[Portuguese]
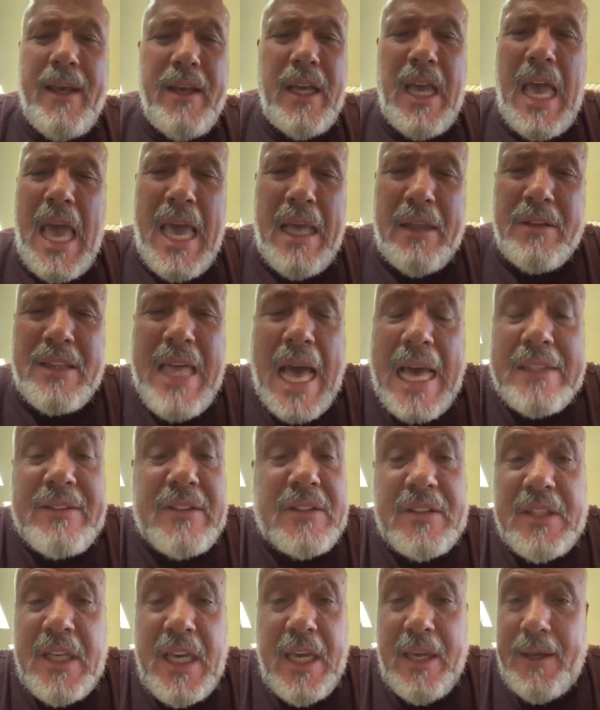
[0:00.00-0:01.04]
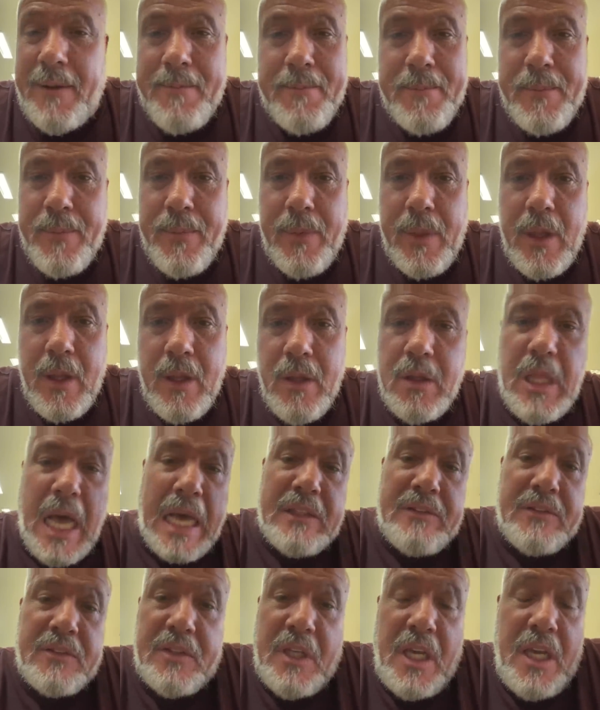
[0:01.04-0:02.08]
é, tá assim,
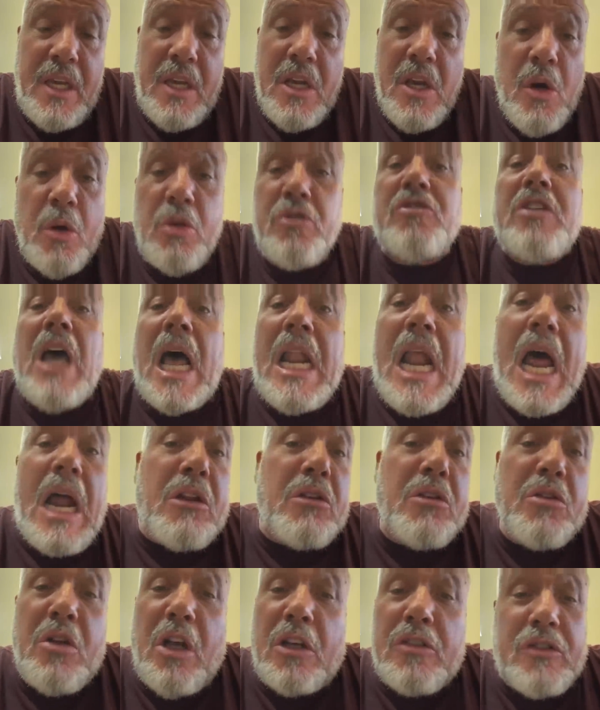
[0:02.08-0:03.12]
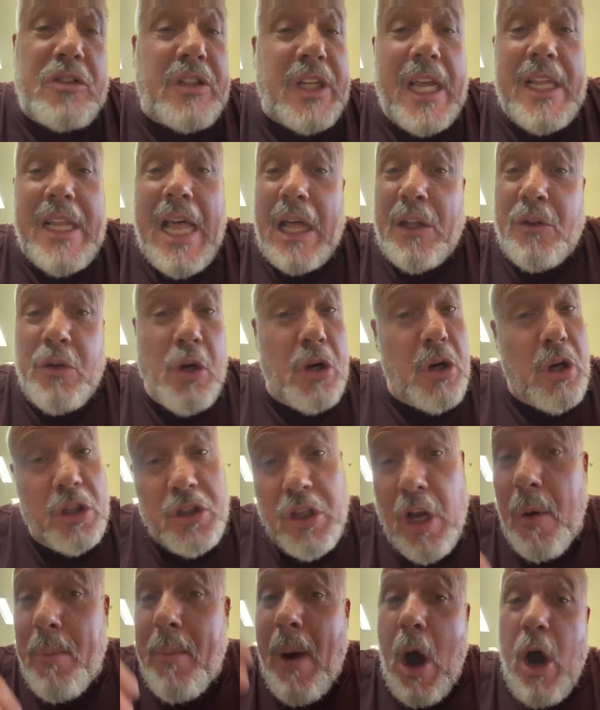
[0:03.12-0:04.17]
Tá sim, o salário do nosso treinador
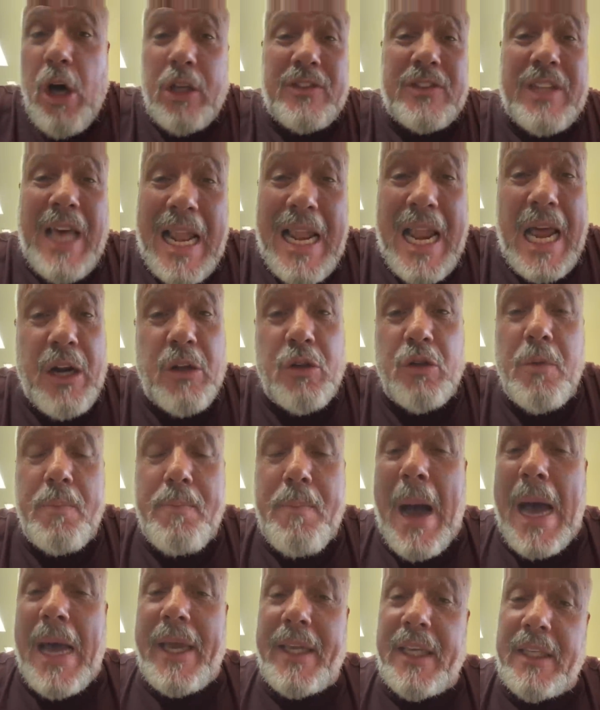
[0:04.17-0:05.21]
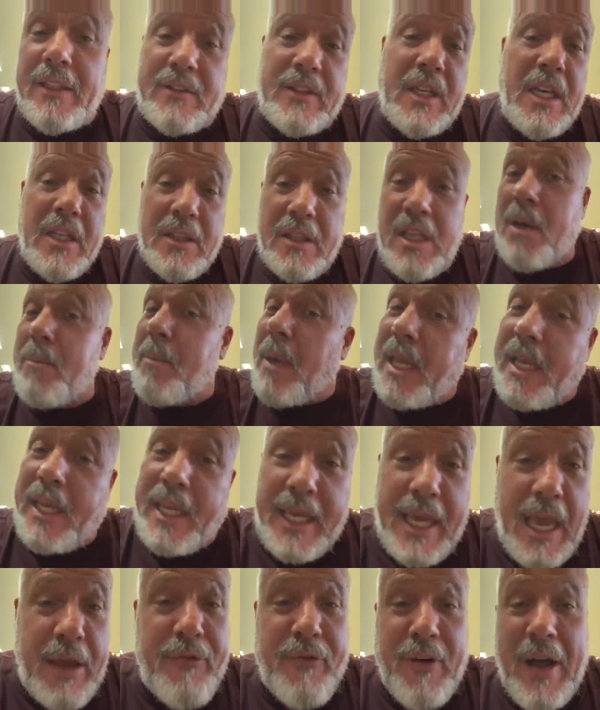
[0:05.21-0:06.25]
hoje é o maior salário do país. Também
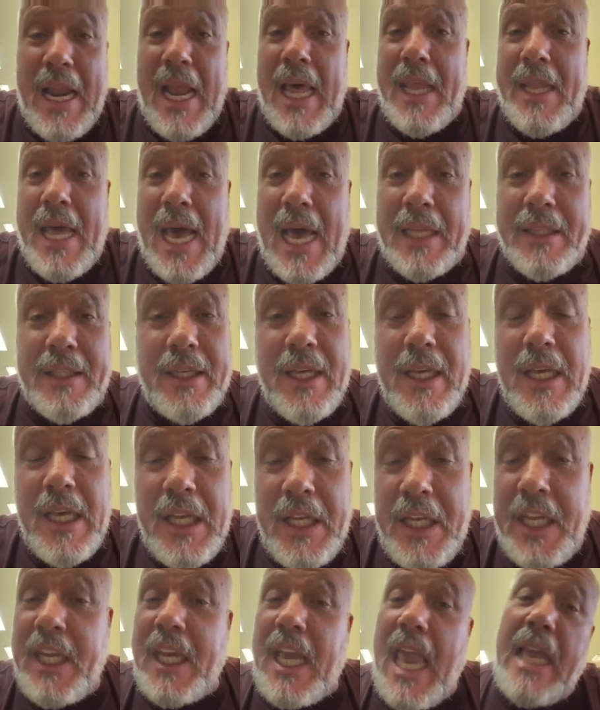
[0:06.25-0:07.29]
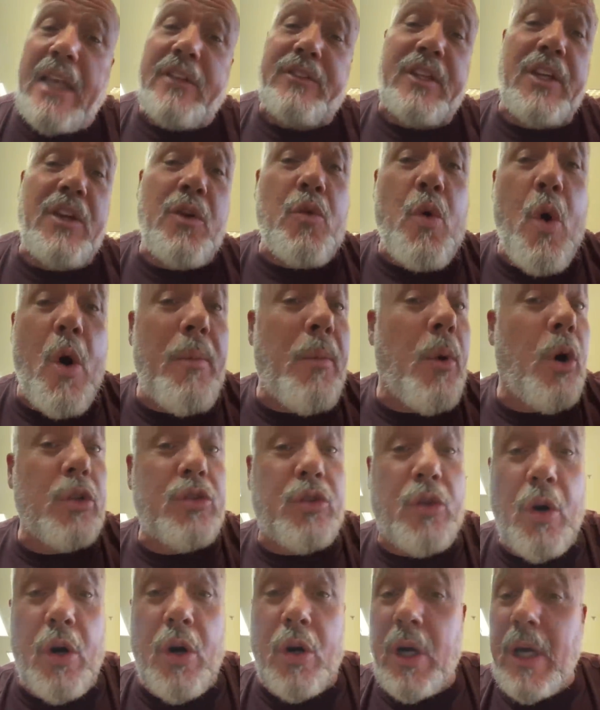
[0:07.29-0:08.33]
ninguém fala nada, ninguém se
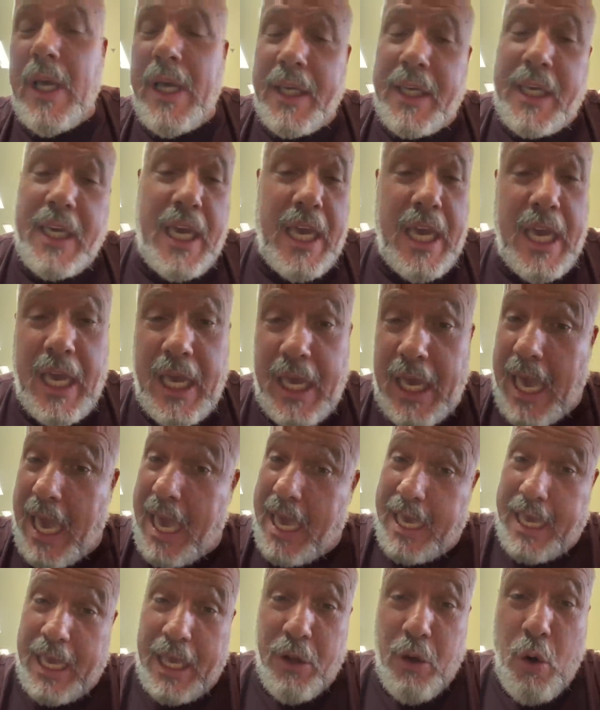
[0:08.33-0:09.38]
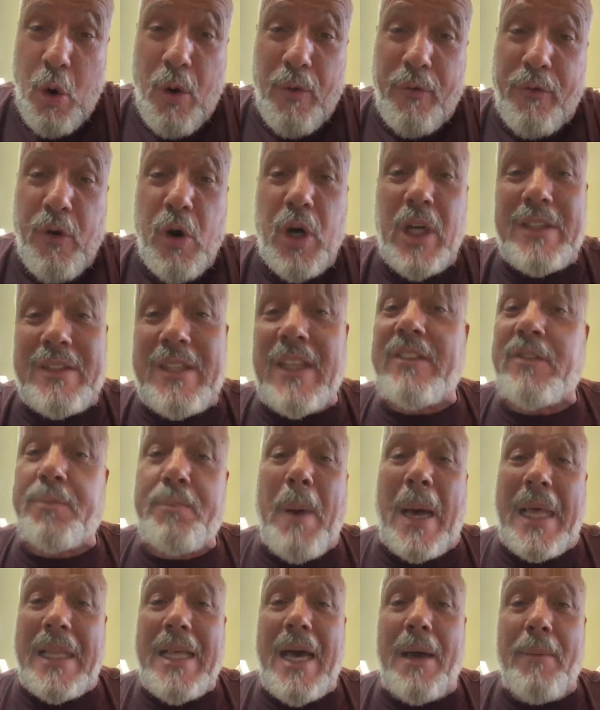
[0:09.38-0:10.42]
incomodou que é, renovou
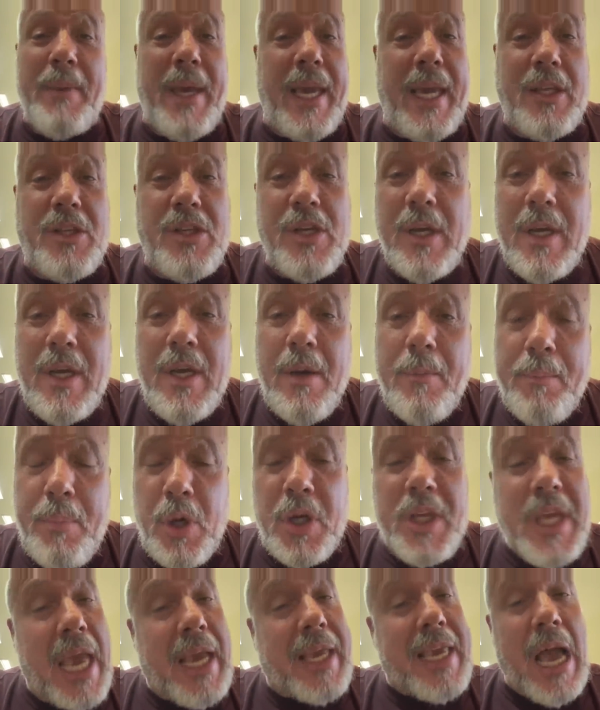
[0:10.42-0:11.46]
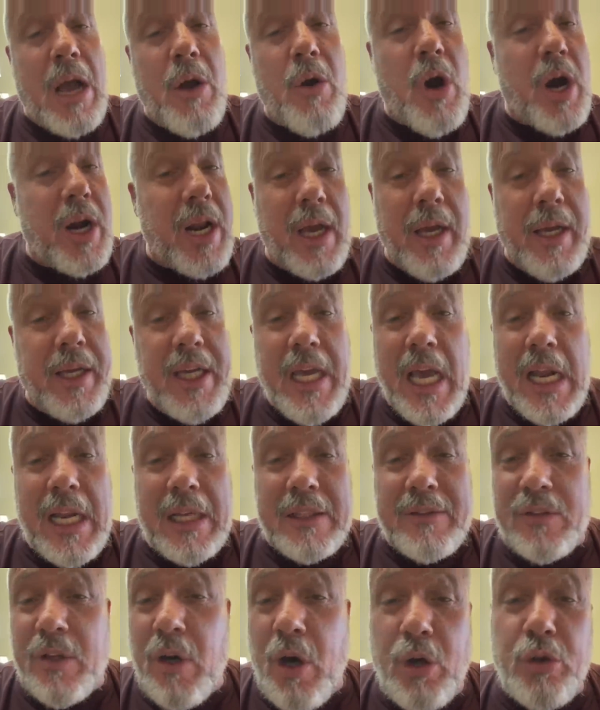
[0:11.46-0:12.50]
antecipadamente. Por que, que agora, em
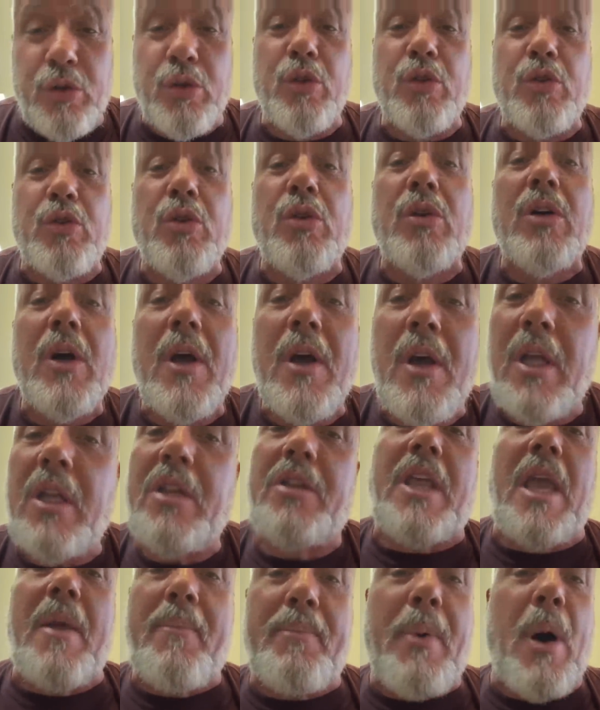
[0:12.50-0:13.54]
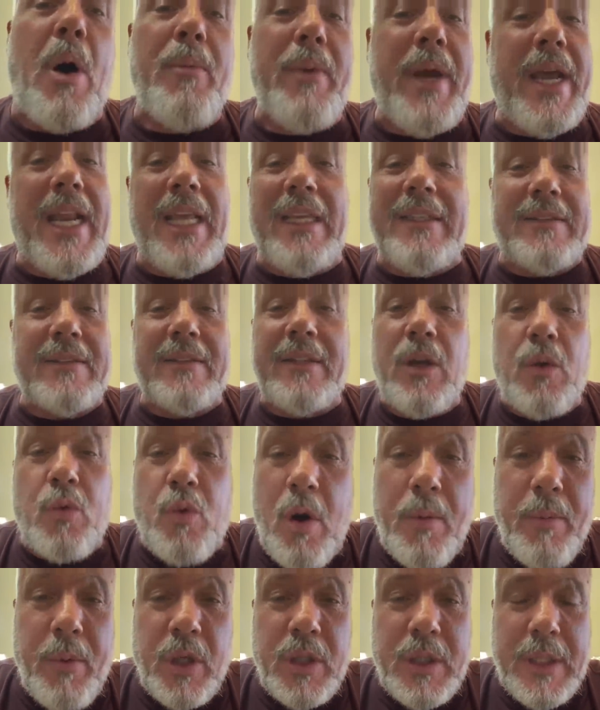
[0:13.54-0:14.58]
relação ao Dudu, tem palmeirense se
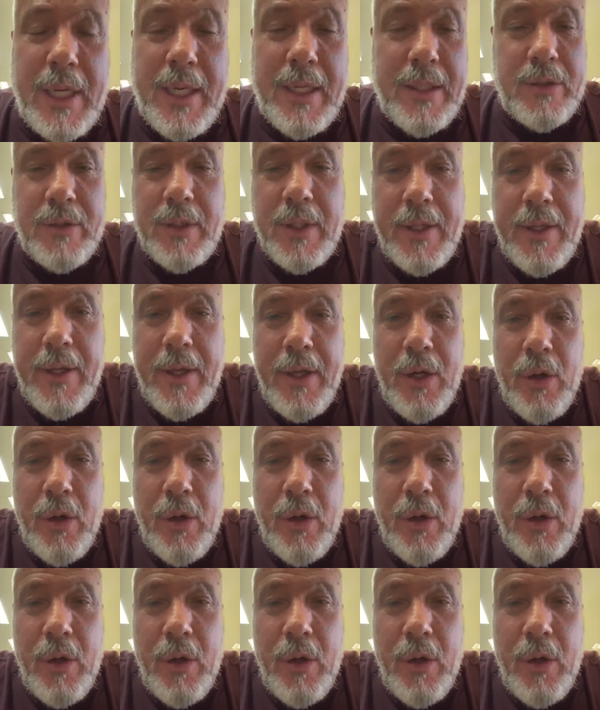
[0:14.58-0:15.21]
incomodando?